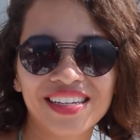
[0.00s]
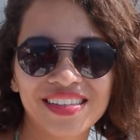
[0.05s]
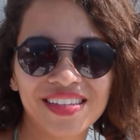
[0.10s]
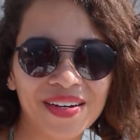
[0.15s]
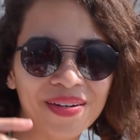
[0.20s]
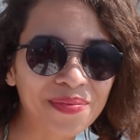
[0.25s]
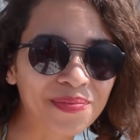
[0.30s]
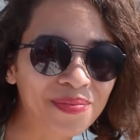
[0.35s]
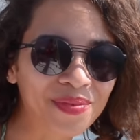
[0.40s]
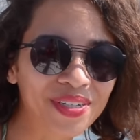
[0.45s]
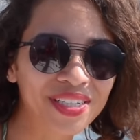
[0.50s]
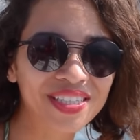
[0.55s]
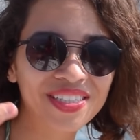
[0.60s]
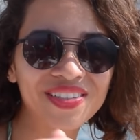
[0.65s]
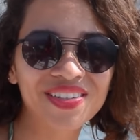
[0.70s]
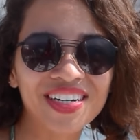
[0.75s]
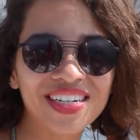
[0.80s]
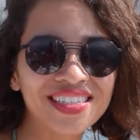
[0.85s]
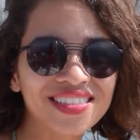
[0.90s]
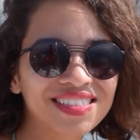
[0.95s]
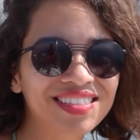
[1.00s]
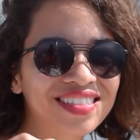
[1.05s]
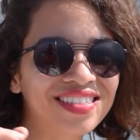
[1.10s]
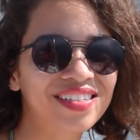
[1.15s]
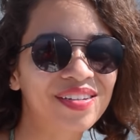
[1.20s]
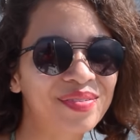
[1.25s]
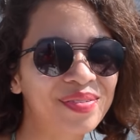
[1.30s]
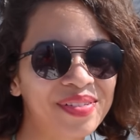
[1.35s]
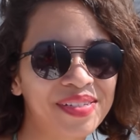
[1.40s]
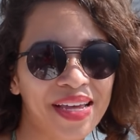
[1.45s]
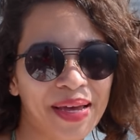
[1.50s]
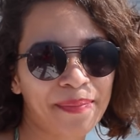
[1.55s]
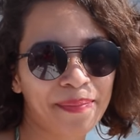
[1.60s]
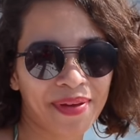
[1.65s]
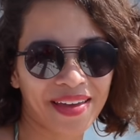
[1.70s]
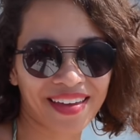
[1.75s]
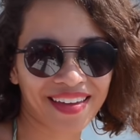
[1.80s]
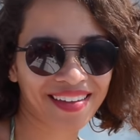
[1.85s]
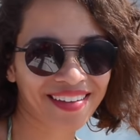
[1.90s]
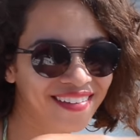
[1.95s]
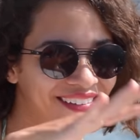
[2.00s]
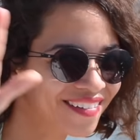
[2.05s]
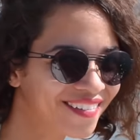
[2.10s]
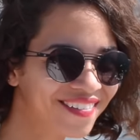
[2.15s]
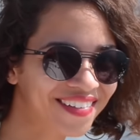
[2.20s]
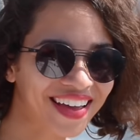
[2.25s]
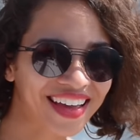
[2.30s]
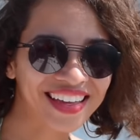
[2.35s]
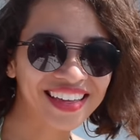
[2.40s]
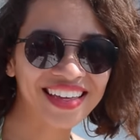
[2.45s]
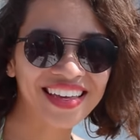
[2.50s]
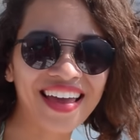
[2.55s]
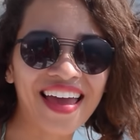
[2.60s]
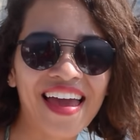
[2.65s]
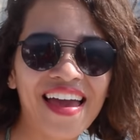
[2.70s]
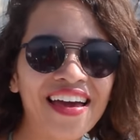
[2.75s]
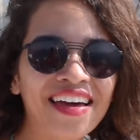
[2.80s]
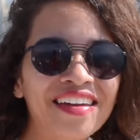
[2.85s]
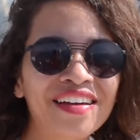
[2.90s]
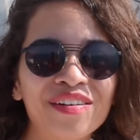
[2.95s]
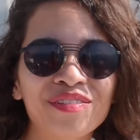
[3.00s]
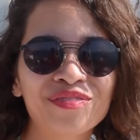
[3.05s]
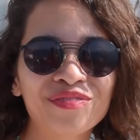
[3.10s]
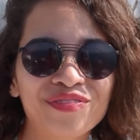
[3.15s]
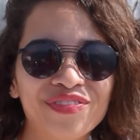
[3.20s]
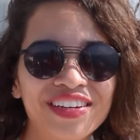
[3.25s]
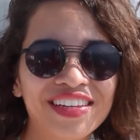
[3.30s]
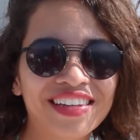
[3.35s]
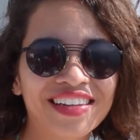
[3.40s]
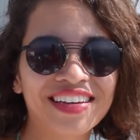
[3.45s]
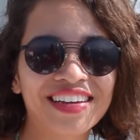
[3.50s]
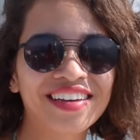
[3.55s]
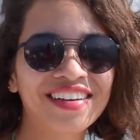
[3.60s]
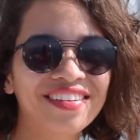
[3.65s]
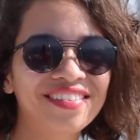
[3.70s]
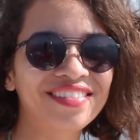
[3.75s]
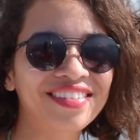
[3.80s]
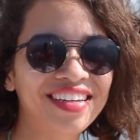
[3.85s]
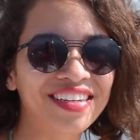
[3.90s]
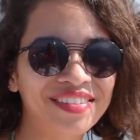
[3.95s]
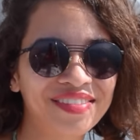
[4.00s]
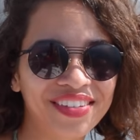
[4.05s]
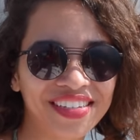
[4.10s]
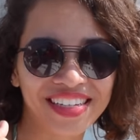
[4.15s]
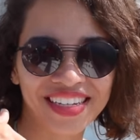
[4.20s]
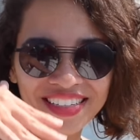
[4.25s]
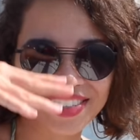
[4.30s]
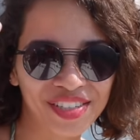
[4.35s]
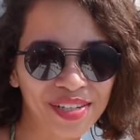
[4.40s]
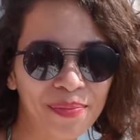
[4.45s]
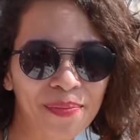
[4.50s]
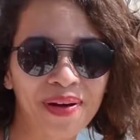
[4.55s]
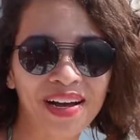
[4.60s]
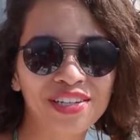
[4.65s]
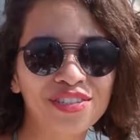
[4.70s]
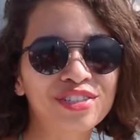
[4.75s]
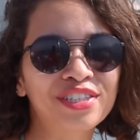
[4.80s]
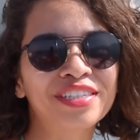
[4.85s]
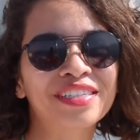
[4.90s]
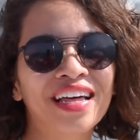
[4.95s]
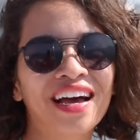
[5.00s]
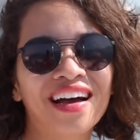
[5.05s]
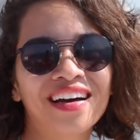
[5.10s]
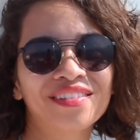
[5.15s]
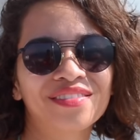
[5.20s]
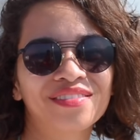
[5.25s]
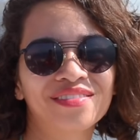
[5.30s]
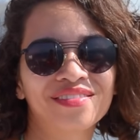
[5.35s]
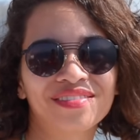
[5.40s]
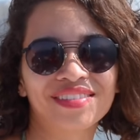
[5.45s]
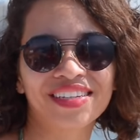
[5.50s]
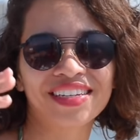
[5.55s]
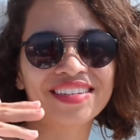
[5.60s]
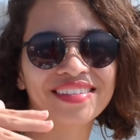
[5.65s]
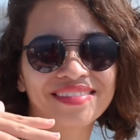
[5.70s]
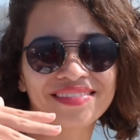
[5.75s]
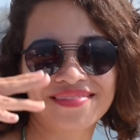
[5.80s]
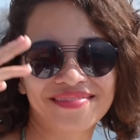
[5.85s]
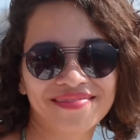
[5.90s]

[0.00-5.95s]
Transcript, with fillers: Então, muito antes de eu saber o que, que era um veleiro, né? Nunca nem tinha imaginado que,